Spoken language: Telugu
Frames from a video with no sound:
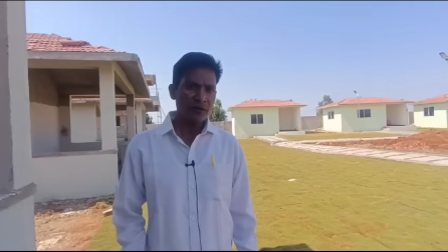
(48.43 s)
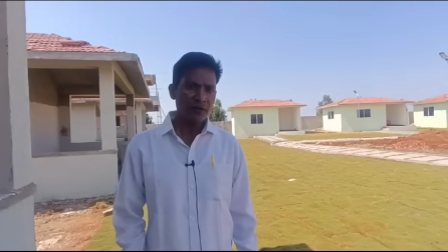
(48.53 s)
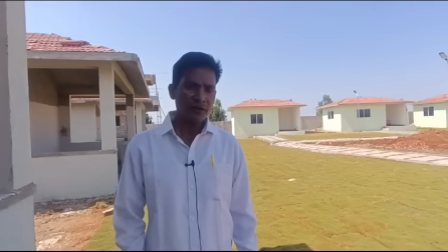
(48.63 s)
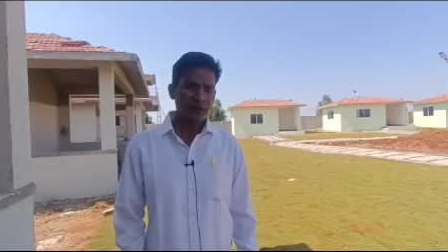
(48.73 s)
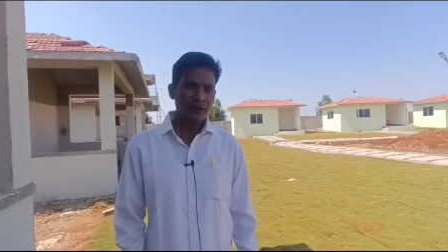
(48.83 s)
గారి
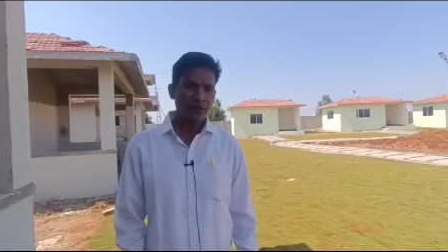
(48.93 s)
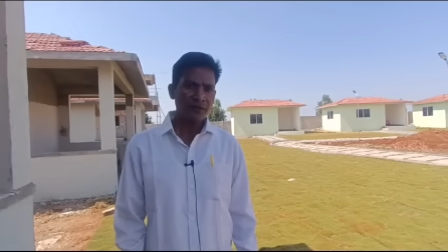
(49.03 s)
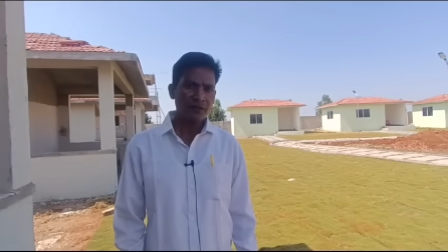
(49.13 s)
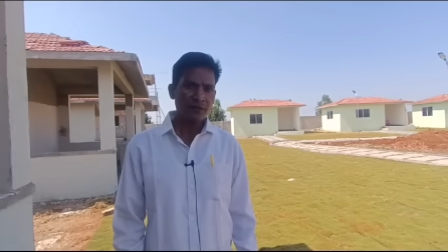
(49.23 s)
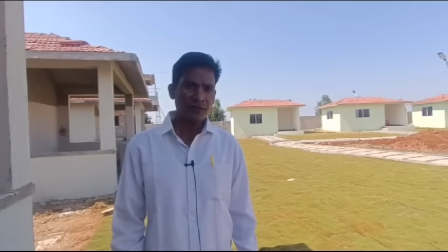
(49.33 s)
దగ్గర అటెండ్
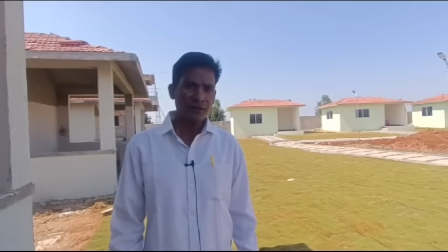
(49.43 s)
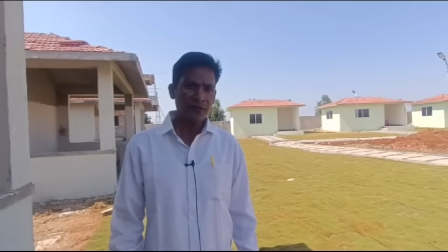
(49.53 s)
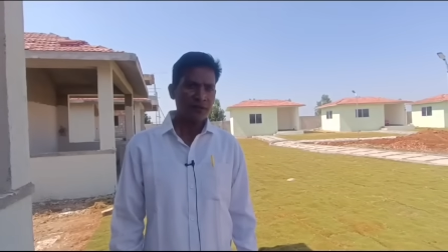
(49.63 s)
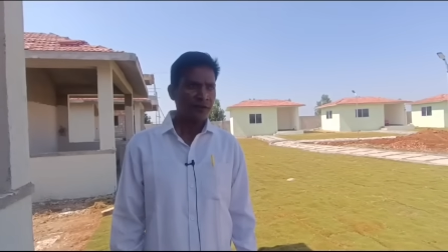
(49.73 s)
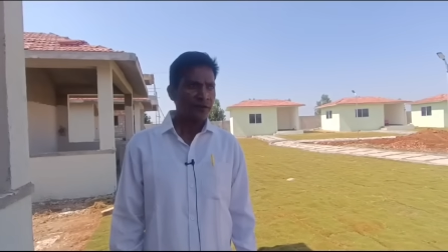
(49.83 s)
అయిన తర్వాత
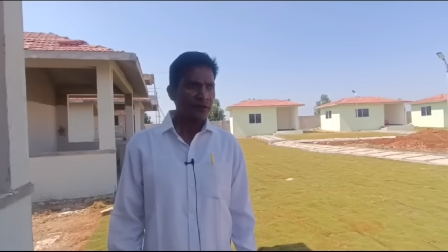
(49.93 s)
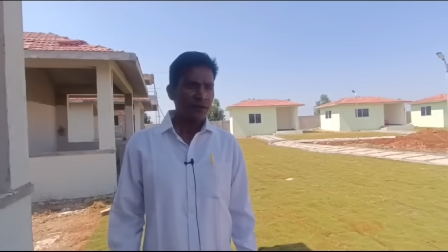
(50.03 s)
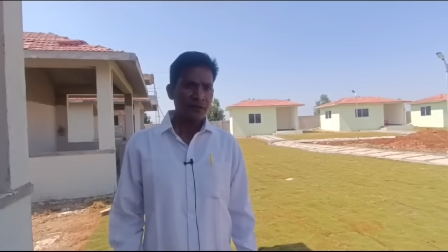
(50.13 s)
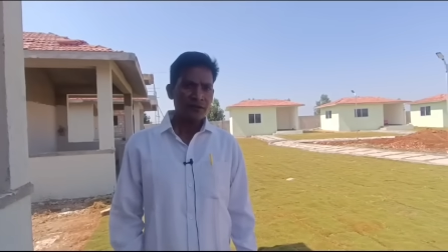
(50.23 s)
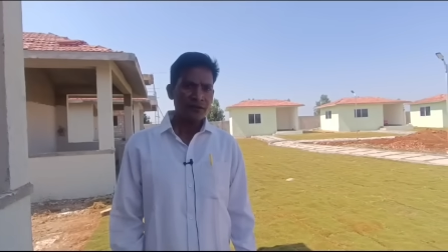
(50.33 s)

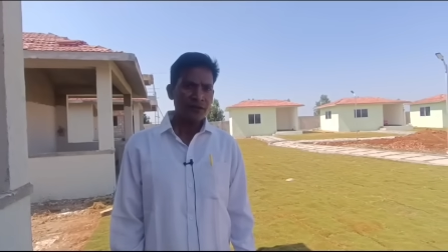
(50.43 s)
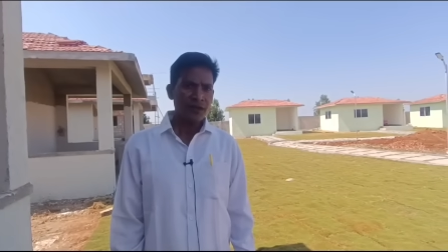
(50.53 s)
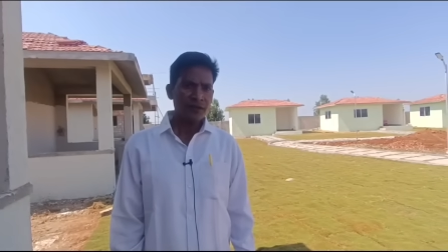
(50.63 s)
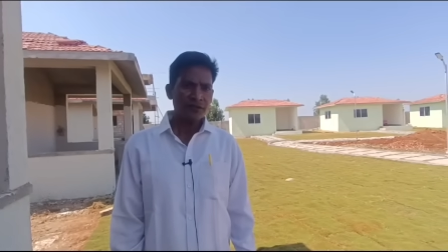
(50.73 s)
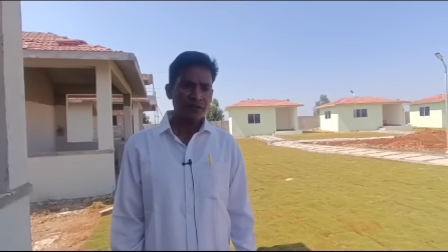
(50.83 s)
ఆయన ఇచ్చిన
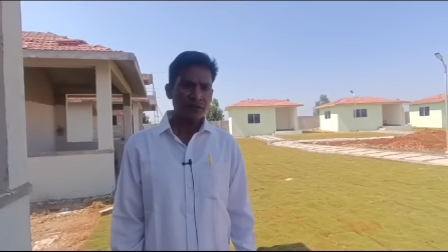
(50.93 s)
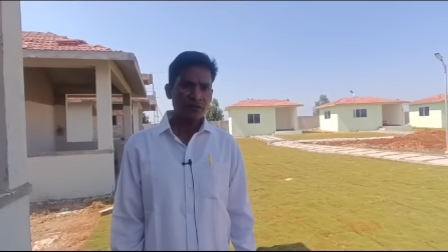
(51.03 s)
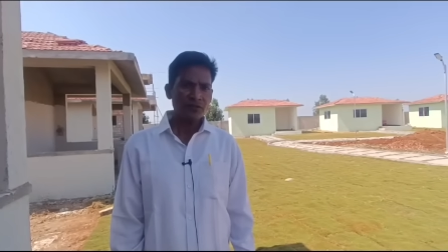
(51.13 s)
డైట్ షీట్ని